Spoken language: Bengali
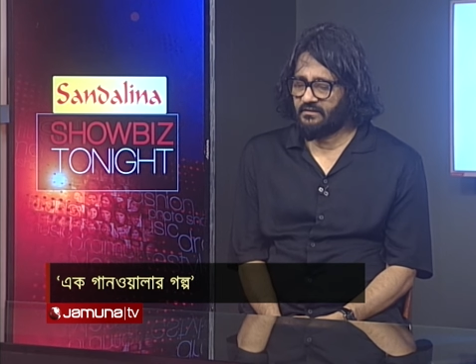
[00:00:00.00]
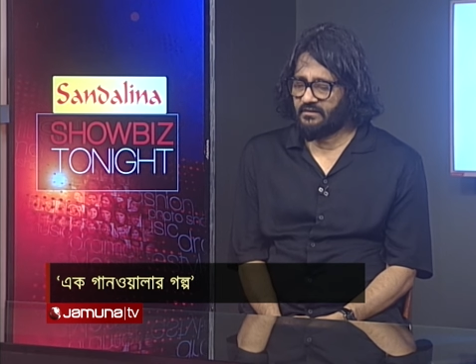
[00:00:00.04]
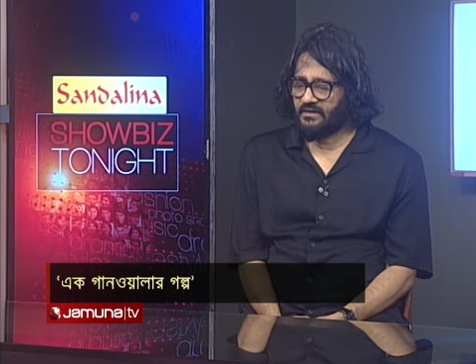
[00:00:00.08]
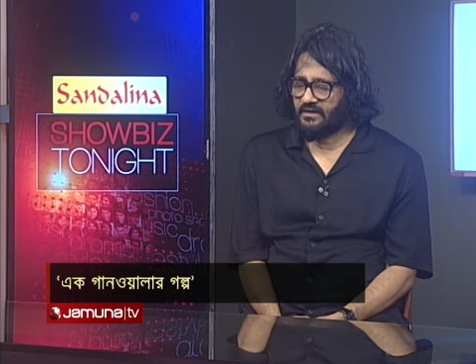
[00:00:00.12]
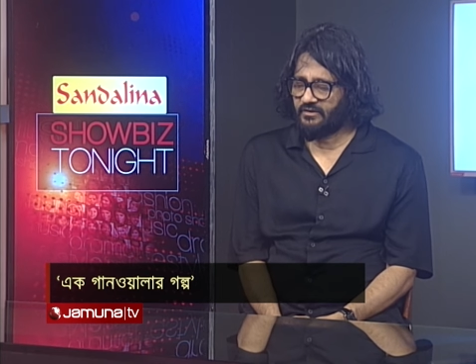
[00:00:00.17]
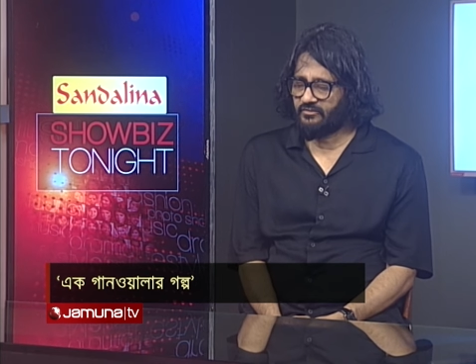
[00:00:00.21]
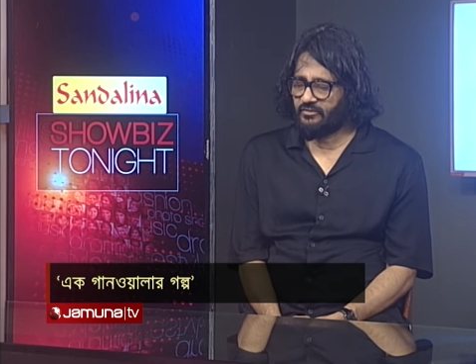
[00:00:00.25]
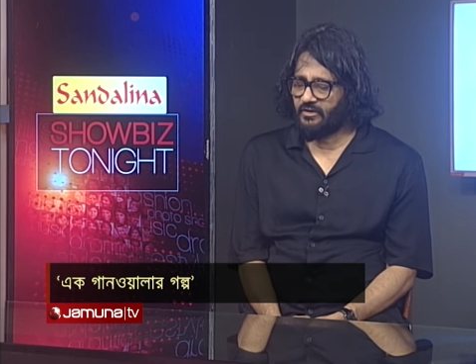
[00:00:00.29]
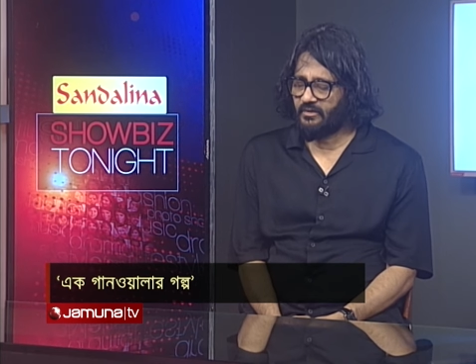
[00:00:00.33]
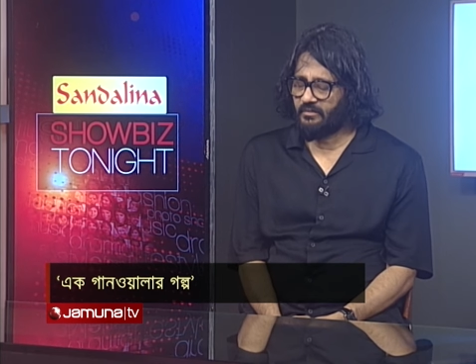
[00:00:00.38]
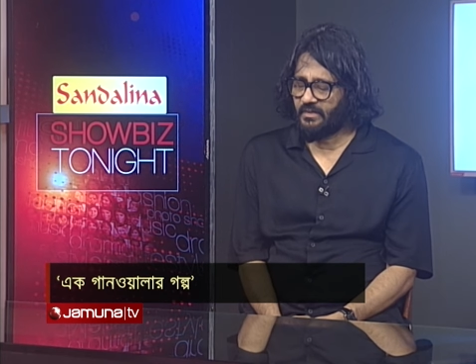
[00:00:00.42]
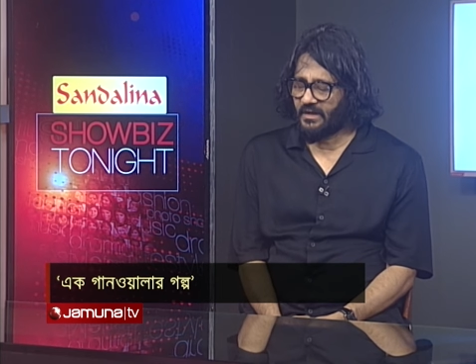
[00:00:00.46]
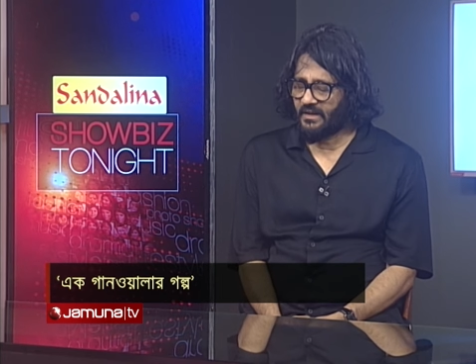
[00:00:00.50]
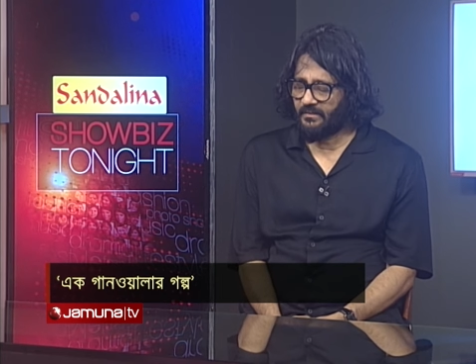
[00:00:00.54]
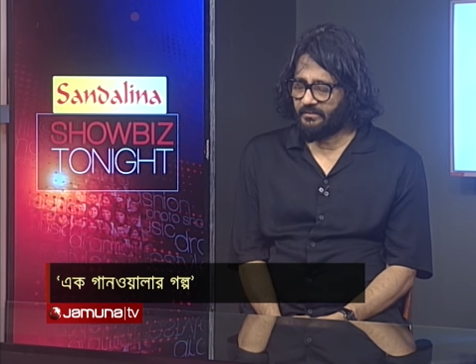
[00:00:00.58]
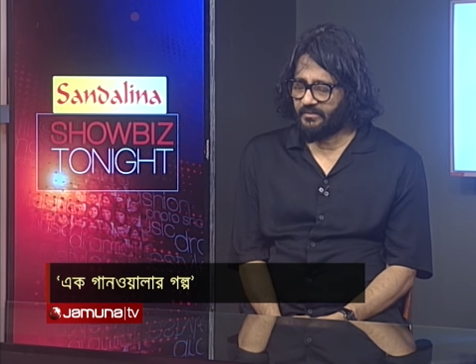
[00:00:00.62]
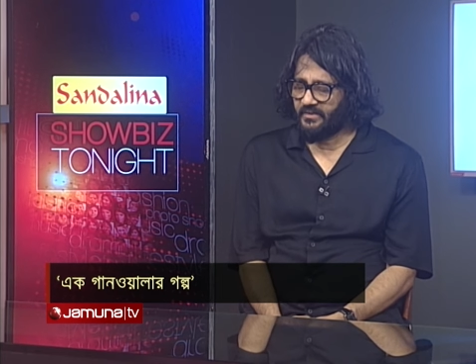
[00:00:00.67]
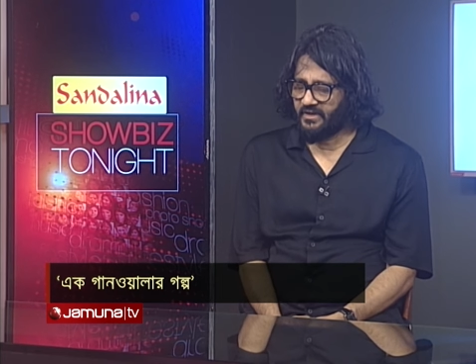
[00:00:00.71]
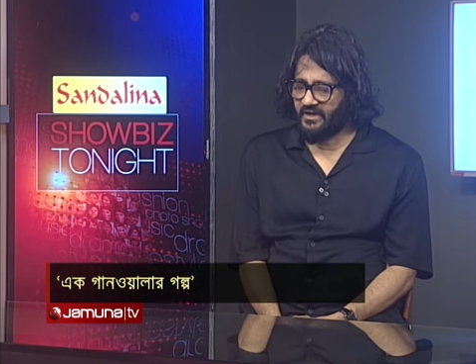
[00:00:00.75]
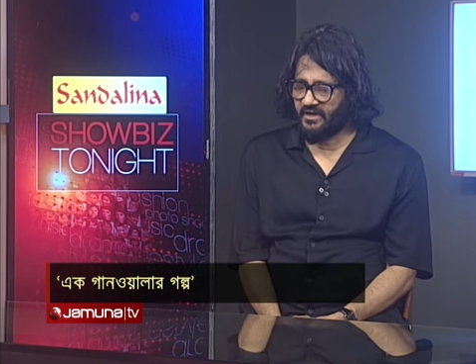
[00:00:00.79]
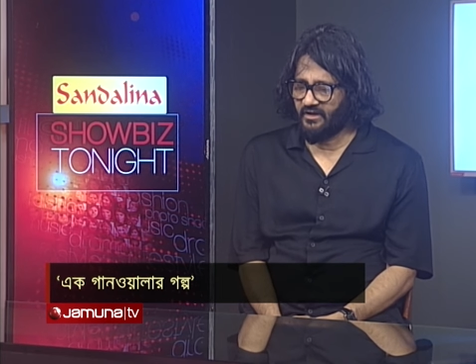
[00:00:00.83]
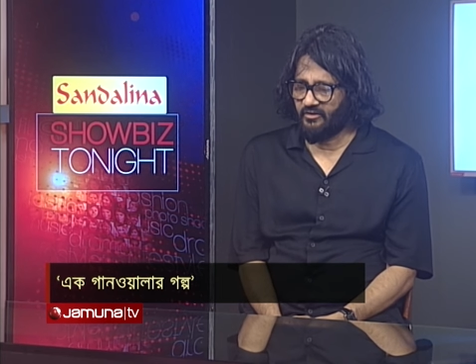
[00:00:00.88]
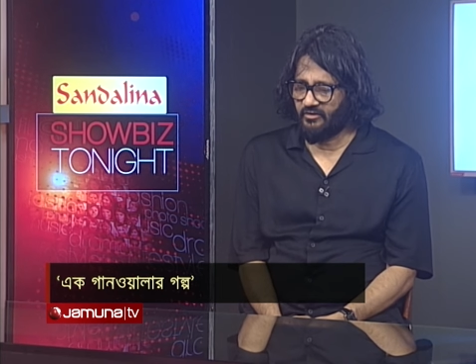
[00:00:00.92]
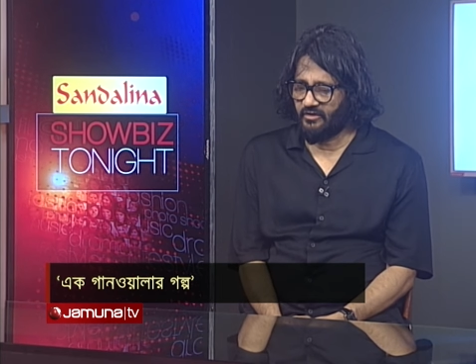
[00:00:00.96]
আসলে
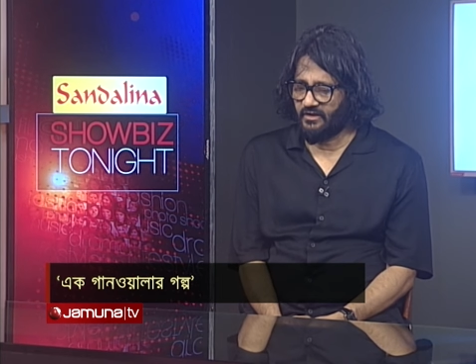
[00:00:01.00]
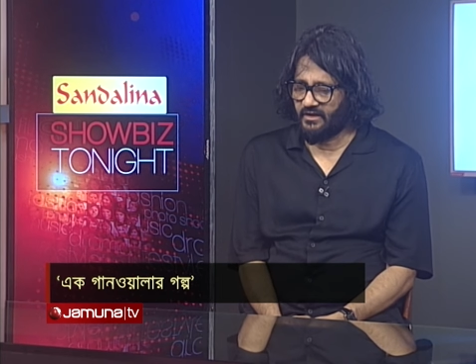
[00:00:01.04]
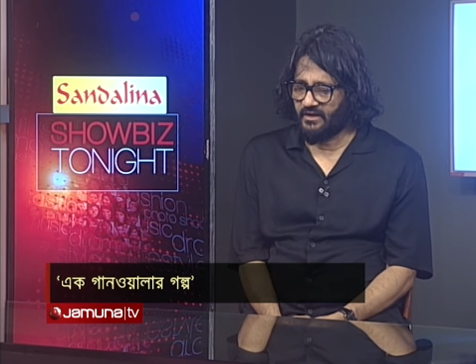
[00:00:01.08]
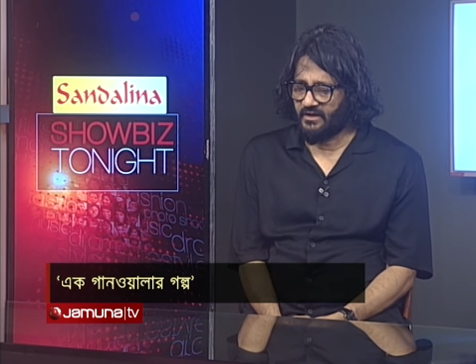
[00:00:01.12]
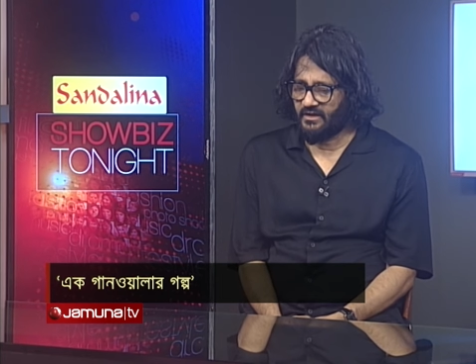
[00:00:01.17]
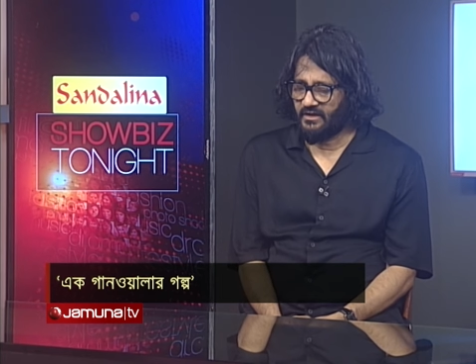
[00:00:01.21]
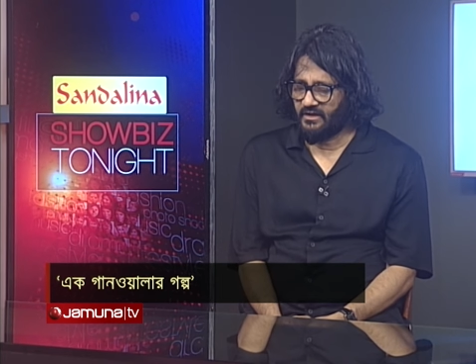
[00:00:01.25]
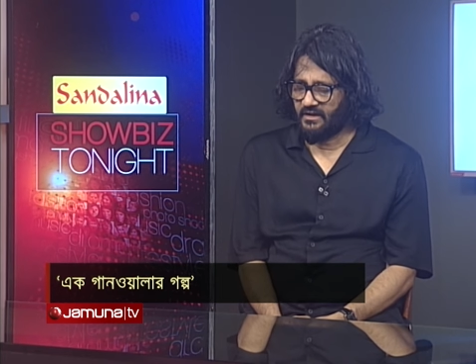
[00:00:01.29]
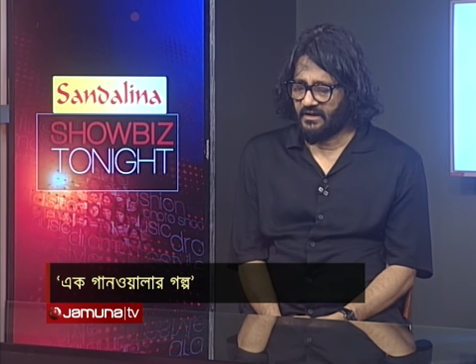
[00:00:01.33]
ভাবতেই হয়